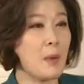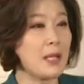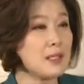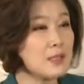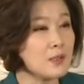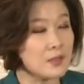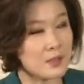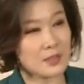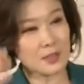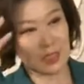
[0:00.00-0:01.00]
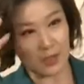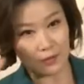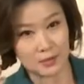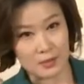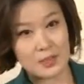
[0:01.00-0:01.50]
많은 것들을
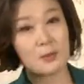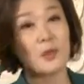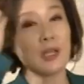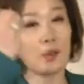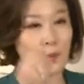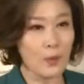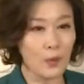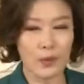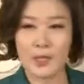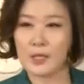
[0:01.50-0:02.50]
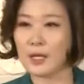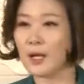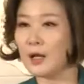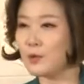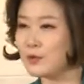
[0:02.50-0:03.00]
기억을 끄집어내고 내가
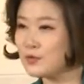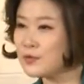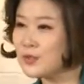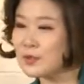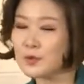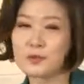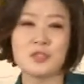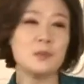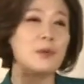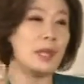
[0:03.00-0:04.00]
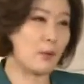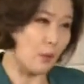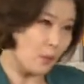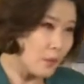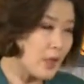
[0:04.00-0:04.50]
갖고 온 순서를 또
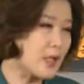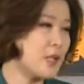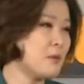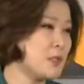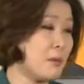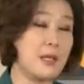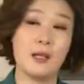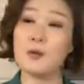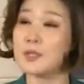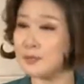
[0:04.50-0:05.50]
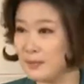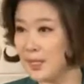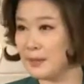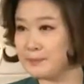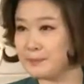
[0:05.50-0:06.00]
끄집어내고 이러면서 말을 하고 있습니다.